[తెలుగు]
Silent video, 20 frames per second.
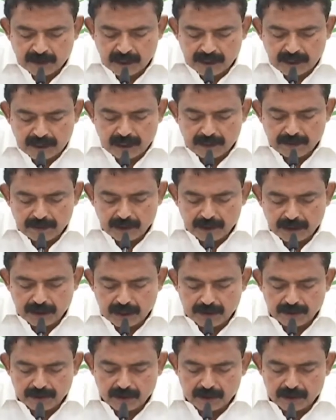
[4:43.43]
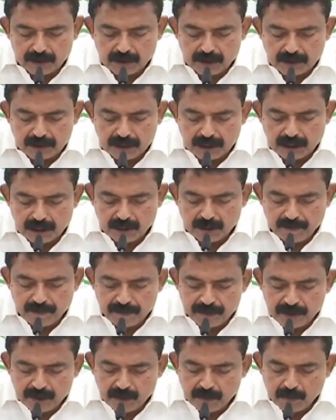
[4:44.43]
అంటే ఇరవై ఒకటి ఇరవై రెండు సంవత్సరాల్లో
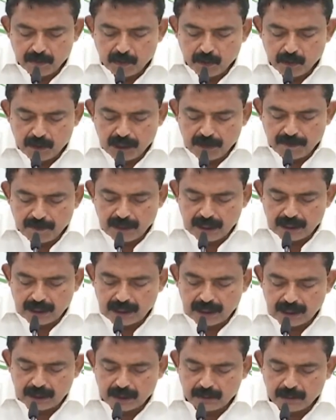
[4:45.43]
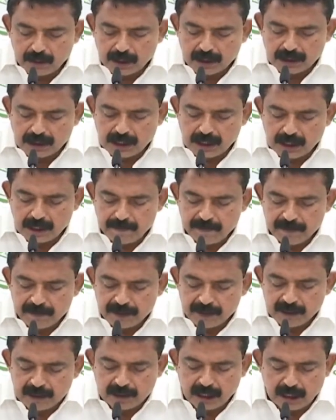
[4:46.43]
మూడు దఫాలుగా రైతు భరోసా
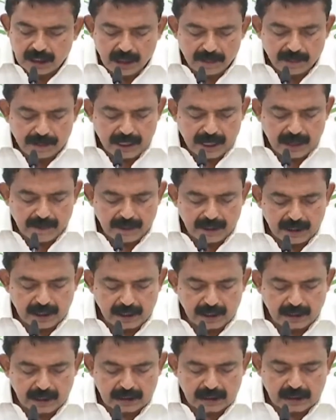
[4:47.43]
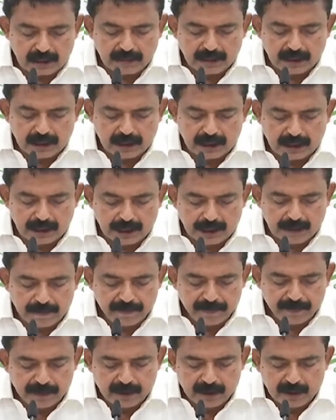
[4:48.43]
దాదాపు యాభై నాలుగు లక్షల మందికి
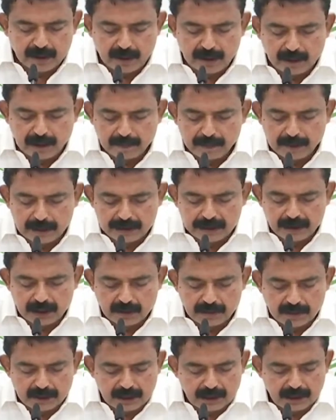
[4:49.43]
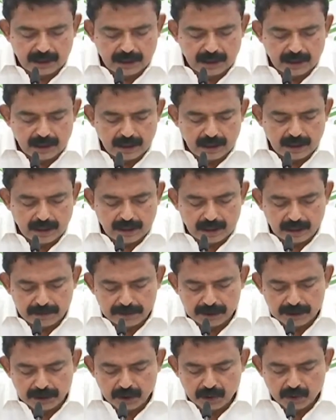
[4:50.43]
పైచిలకు మందికి
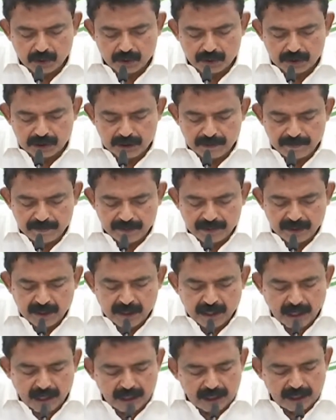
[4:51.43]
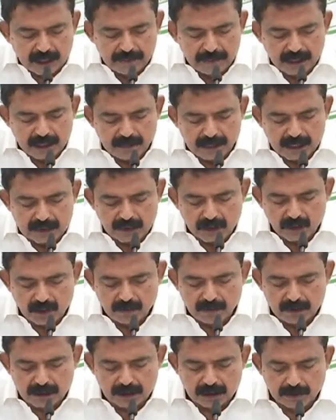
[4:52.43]
లబ్ధి చేకూరుతుంది అలాగే మే
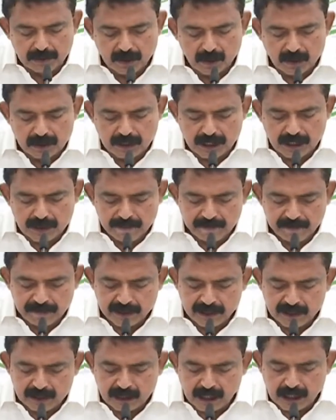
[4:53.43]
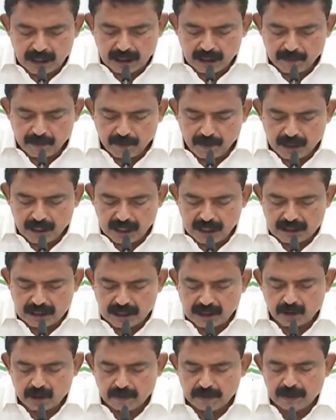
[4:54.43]
మాసంలో మత్స్య భరోసా దాదాపు ఒక లక్ష
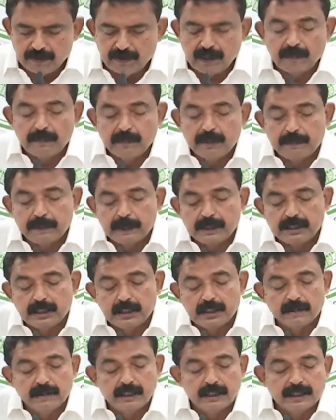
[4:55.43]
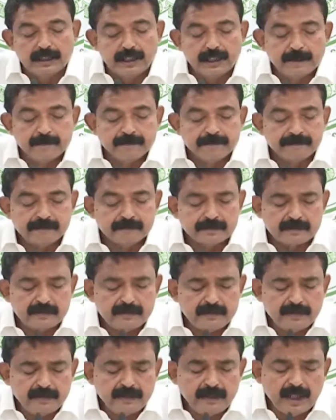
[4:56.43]
తొమ్మిది వేల మంది పైచిలిక మందికి
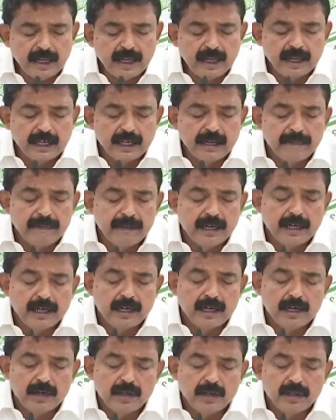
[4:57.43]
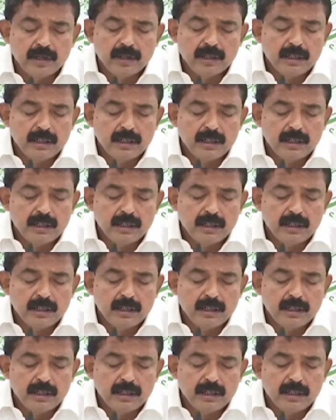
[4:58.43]
అలాగే మే నెలలో